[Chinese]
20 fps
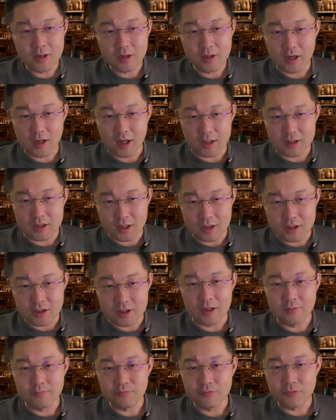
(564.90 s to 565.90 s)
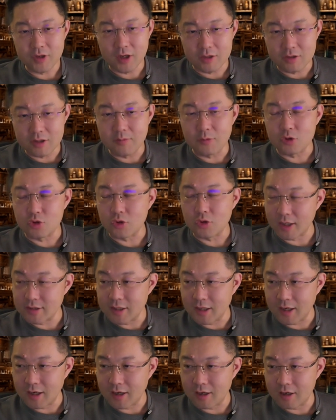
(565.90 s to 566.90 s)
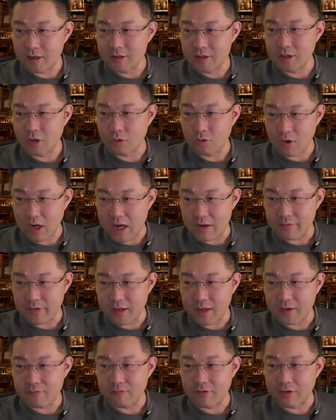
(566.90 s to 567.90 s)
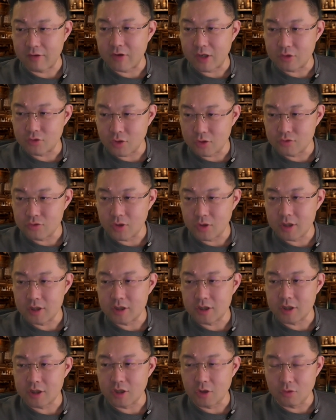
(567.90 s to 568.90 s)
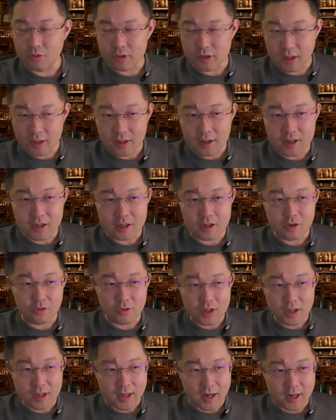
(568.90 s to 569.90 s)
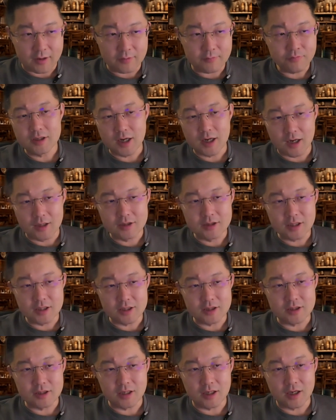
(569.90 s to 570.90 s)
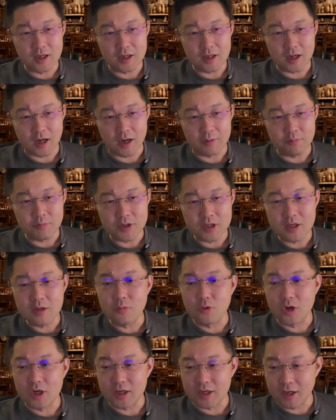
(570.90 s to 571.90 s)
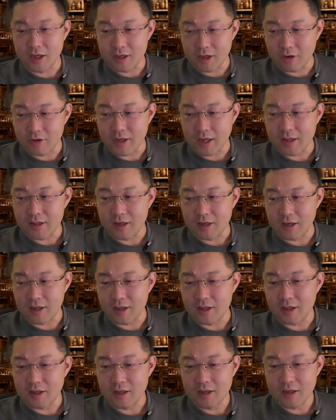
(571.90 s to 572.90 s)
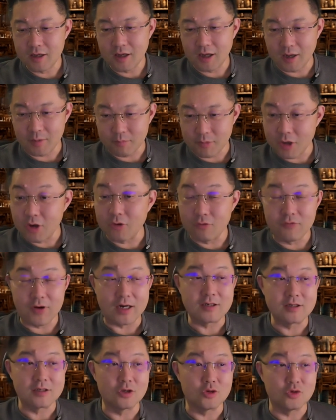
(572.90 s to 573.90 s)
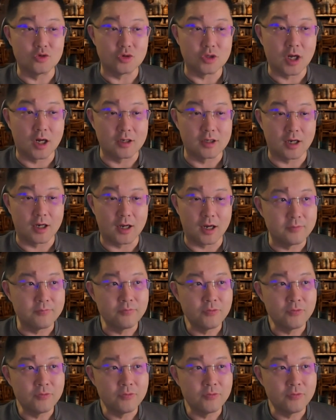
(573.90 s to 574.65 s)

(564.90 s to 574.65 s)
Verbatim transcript: 啊，但是他就这么传起来了。而且华为完完全全是有能力、有力量。让这些啊批驳这些谣言的人啊没有发声的渠道的啊，